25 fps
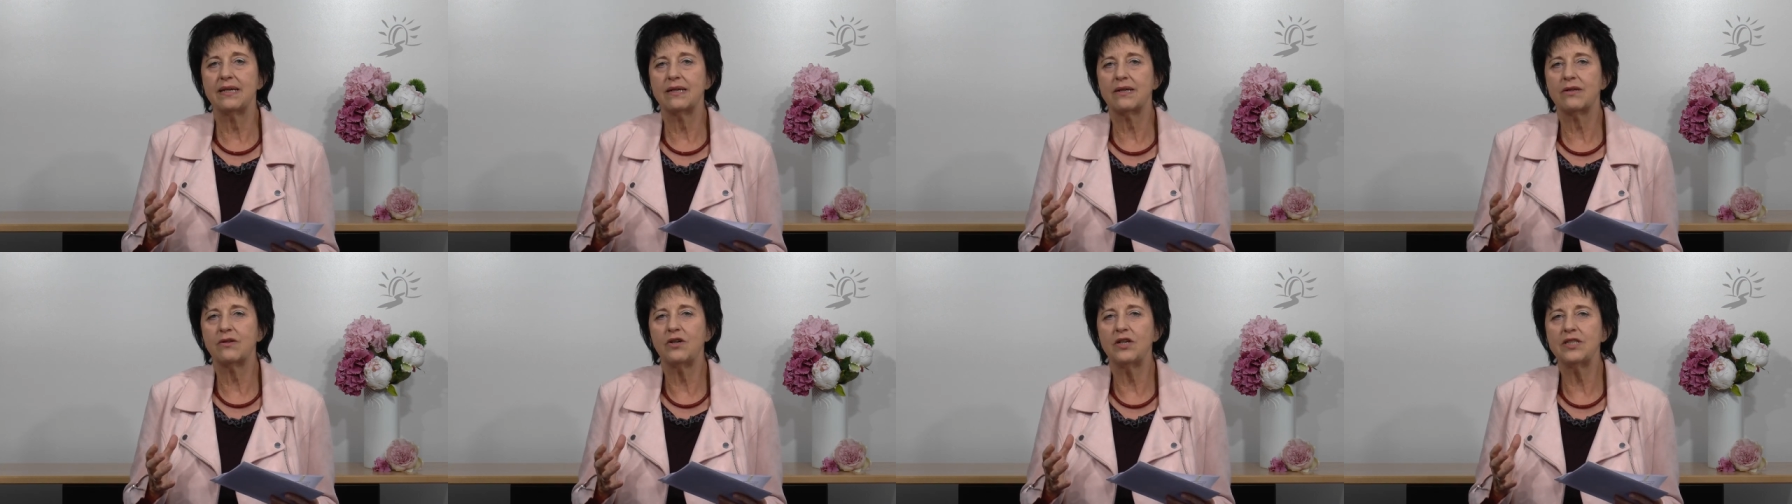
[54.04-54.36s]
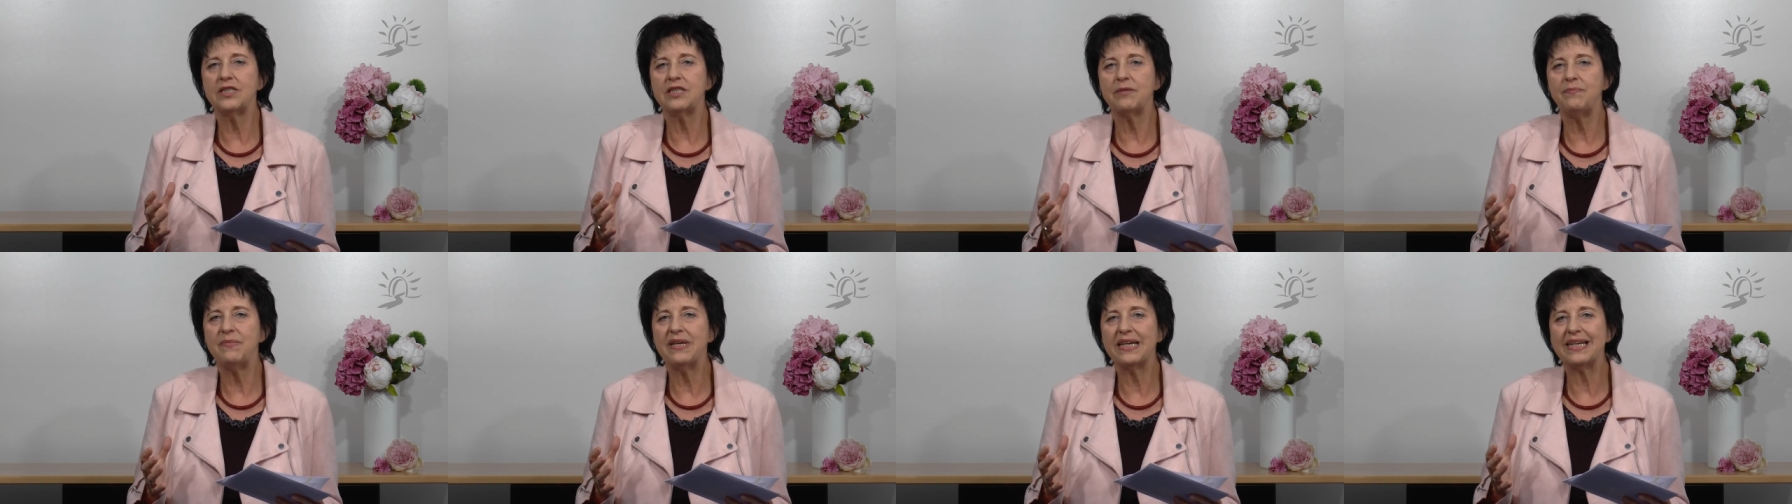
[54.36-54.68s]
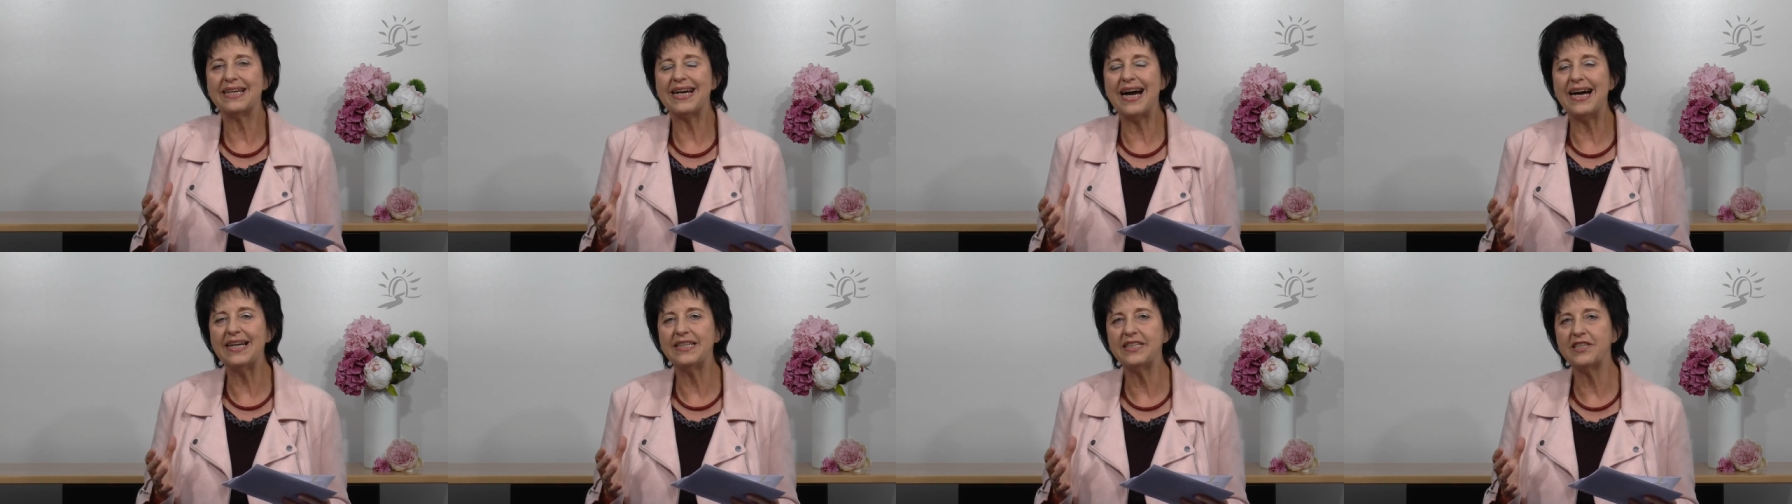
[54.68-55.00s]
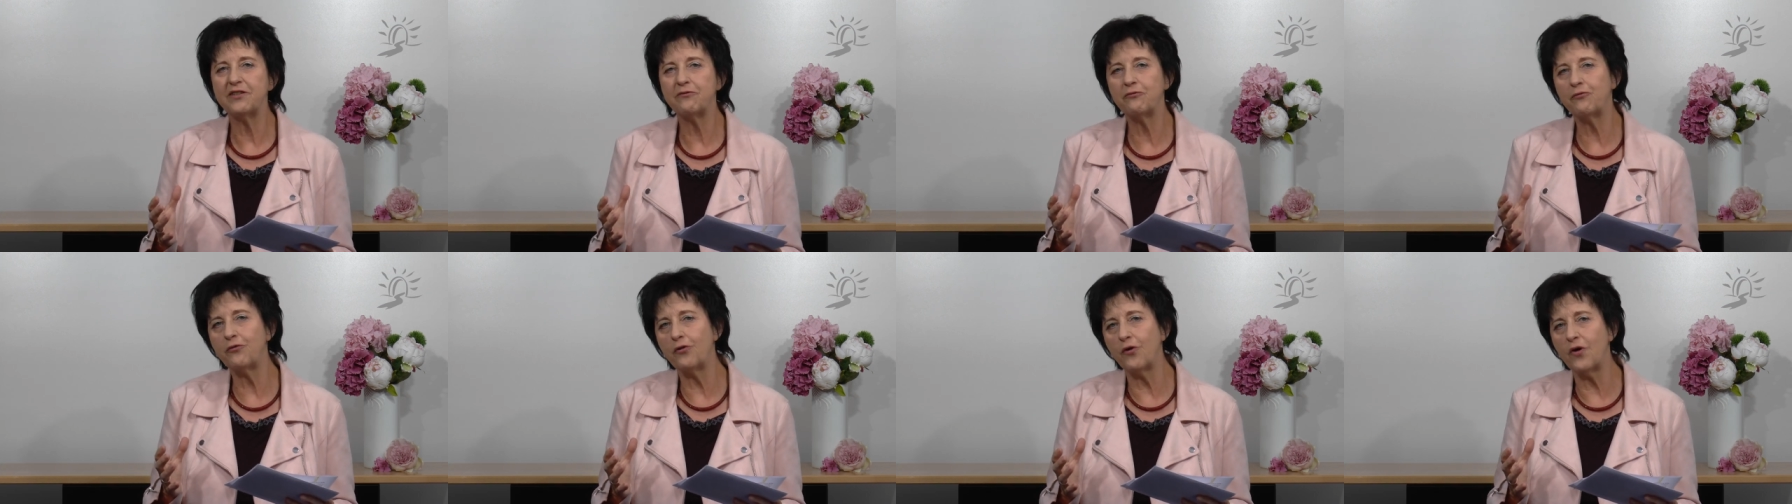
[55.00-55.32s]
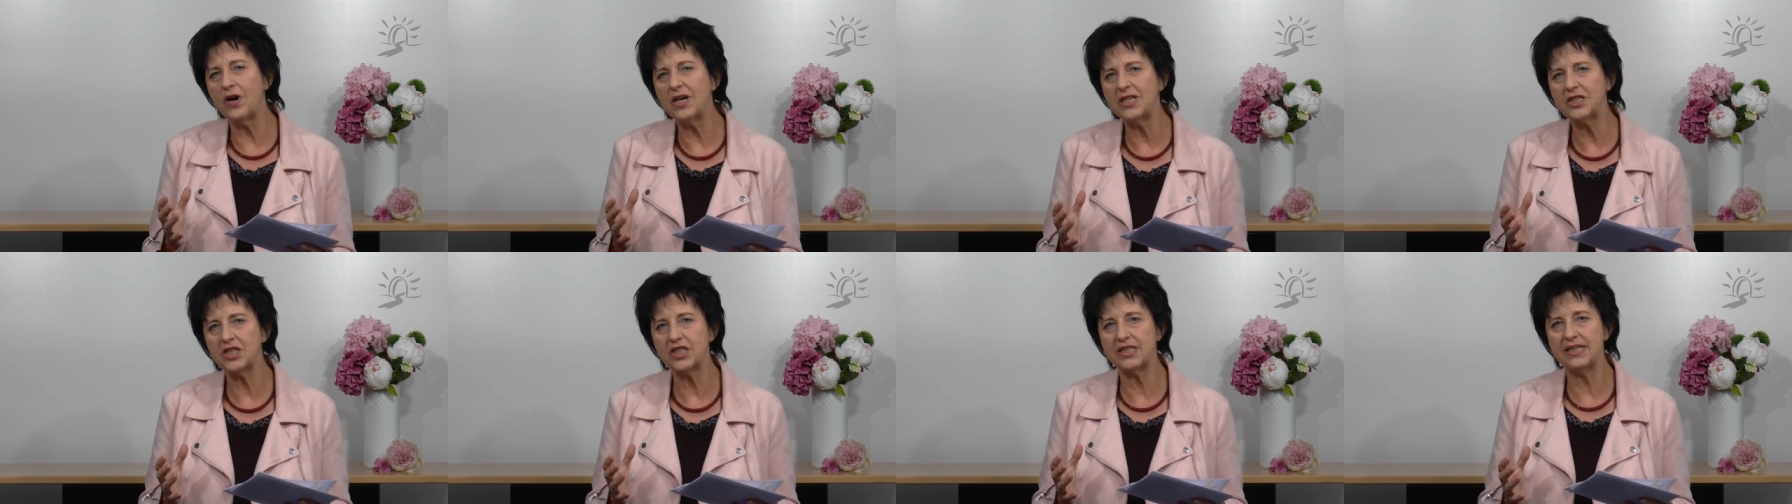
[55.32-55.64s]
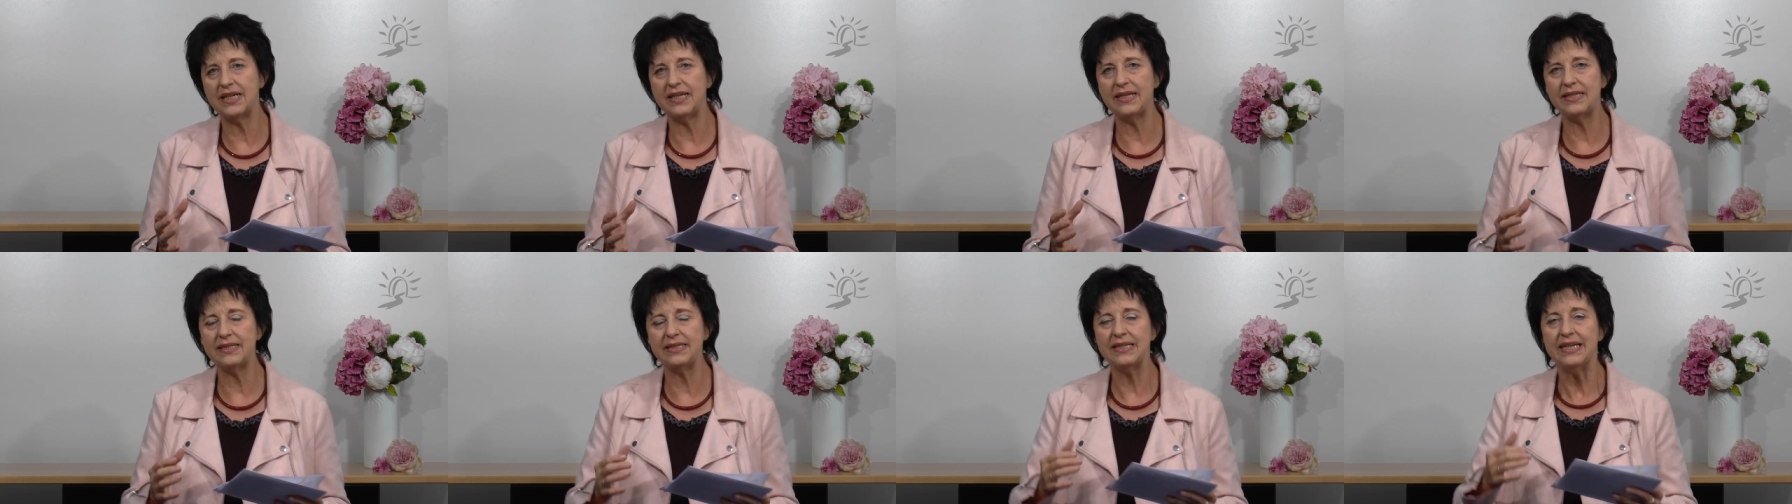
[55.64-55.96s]
konnte mir gar nicht
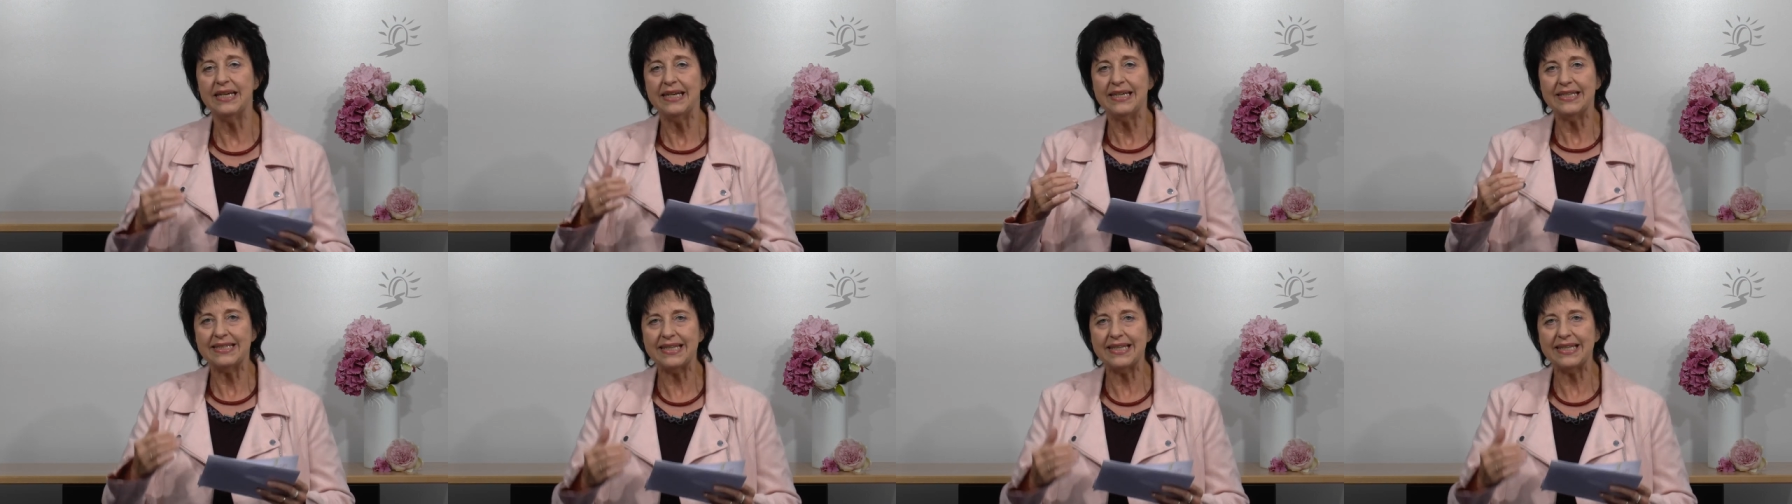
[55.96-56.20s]
vorstellen,